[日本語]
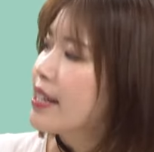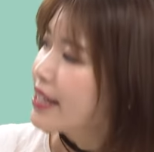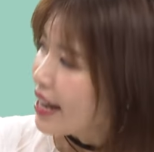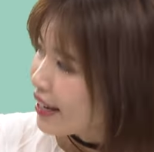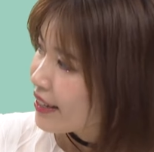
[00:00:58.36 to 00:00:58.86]

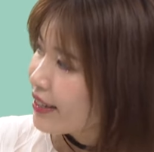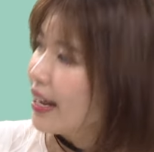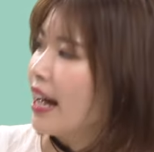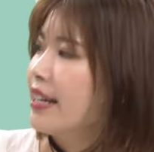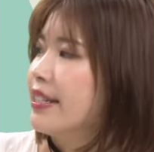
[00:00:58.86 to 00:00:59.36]
さんがつ
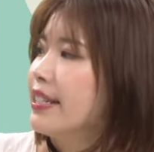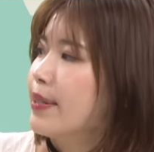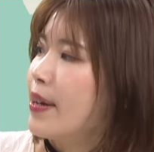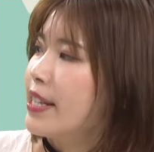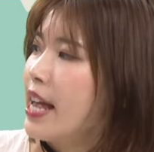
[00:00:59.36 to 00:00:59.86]
阪神
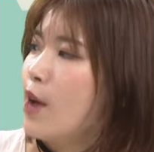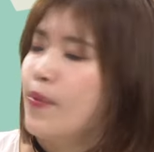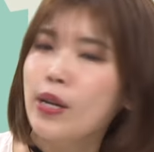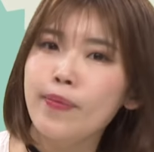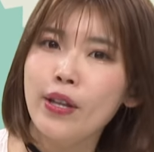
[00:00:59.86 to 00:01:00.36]
芝 せんはっ
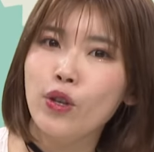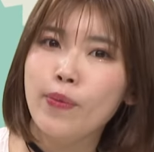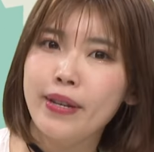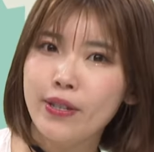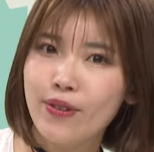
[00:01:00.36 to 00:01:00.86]
ぴゃくメートル
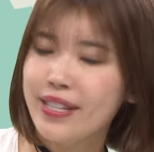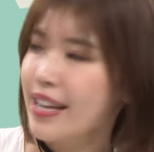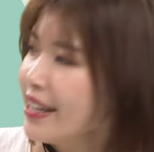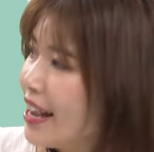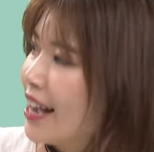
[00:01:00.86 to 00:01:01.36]
未勝利
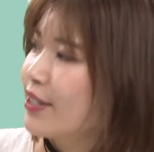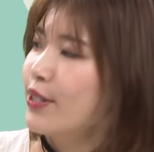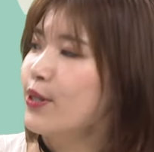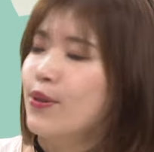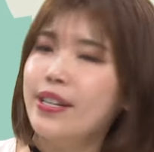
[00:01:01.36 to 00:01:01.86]
戦で初
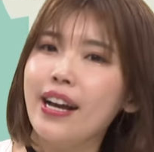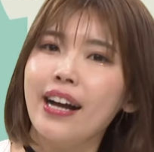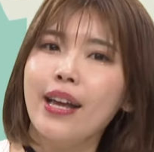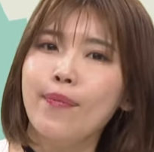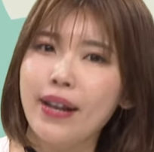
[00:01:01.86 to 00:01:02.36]
勝利
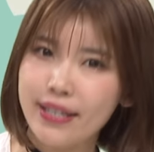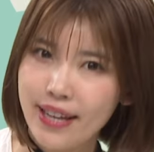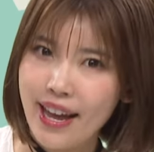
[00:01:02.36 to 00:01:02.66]
挙げまし